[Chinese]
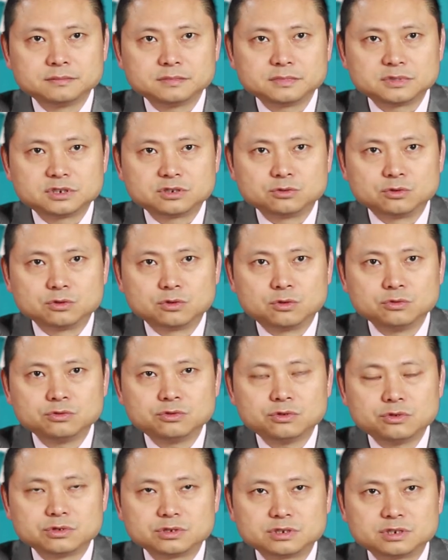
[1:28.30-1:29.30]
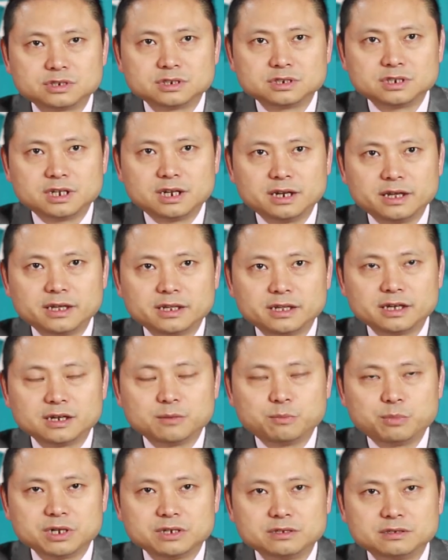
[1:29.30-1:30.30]
使用工具是人类的一个
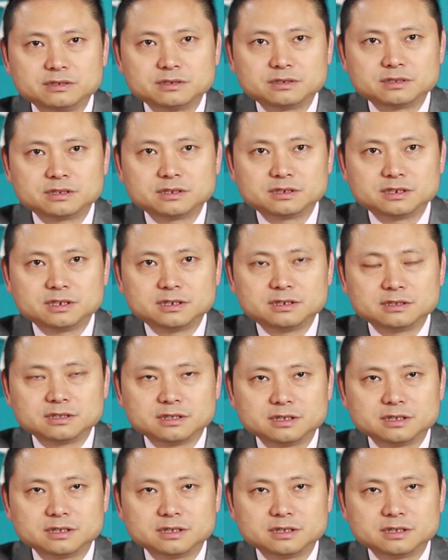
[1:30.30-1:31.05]
本质特征，